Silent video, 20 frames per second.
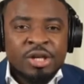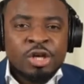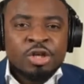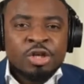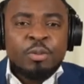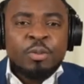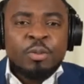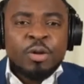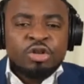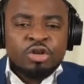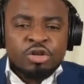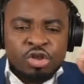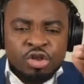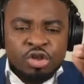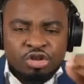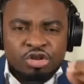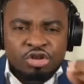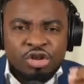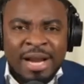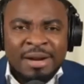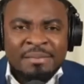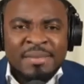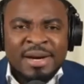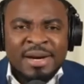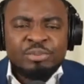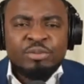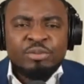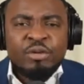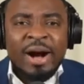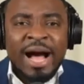Yo produit seulement
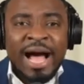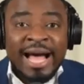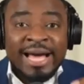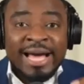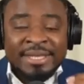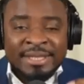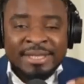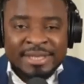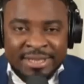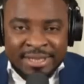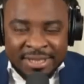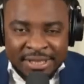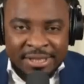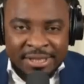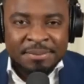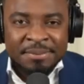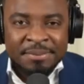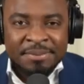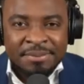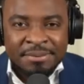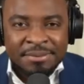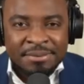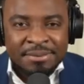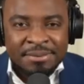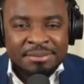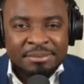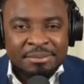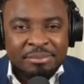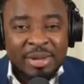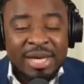pour Haïti.
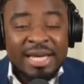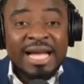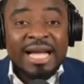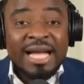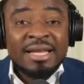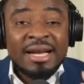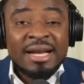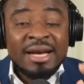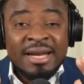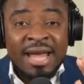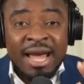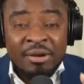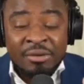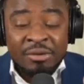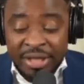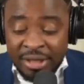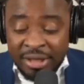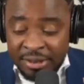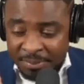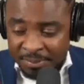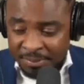Pays attendez oui.